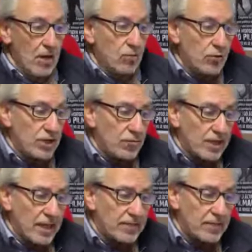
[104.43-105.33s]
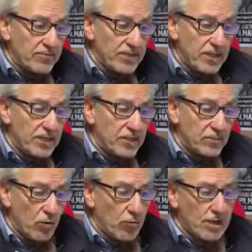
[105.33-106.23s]
Un inquietante
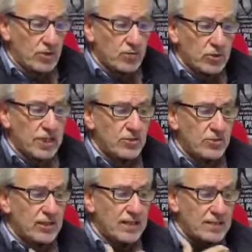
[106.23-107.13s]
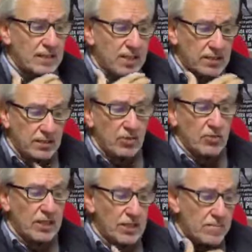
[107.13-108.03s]
fatalismo, quasi un senso di
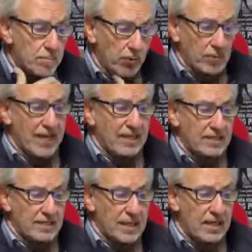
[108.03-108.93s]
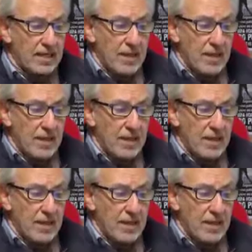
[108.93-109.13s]
rassegnazione, di impotenza,